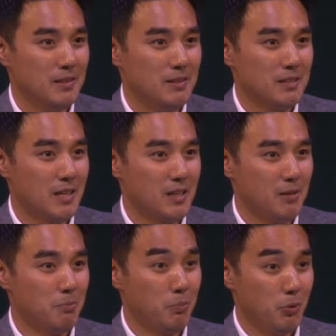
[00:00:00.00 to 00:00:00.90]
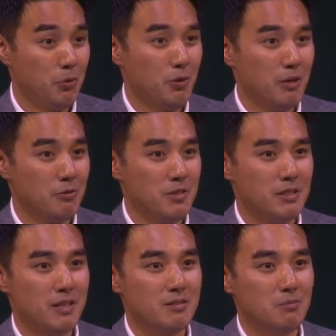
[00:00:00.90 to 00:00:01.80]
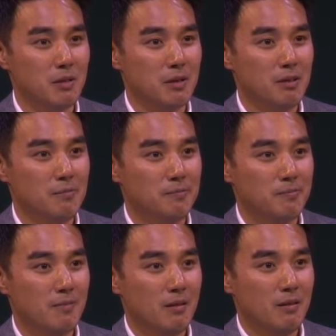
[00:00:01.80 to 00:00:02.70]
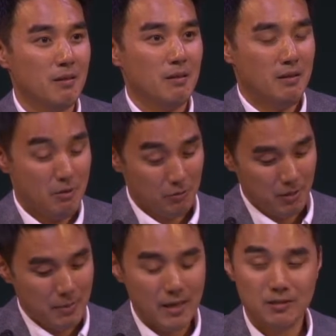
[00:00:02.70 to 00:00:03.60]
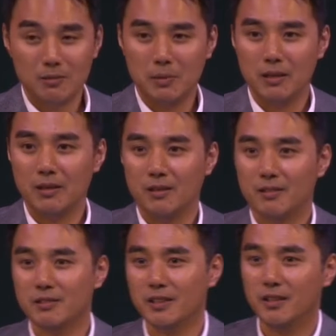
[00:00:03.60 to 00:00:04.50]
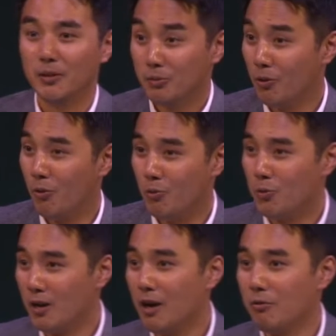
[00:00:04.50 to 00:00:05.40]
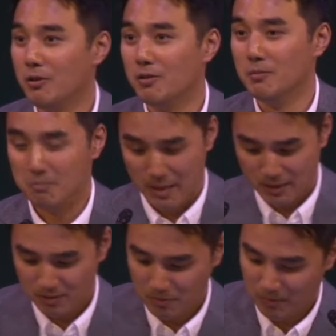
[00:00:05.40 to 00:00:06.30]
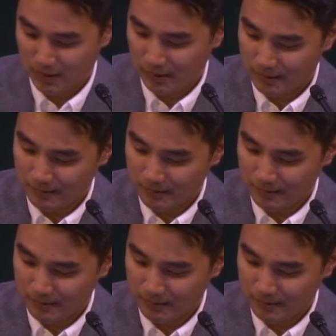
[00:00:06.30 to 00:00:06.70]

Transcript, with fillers: 잠깐 표류하고 있지 않습니까? 오늘 말씀이 그에 대한 경고를 하고 있는 말씀입니다.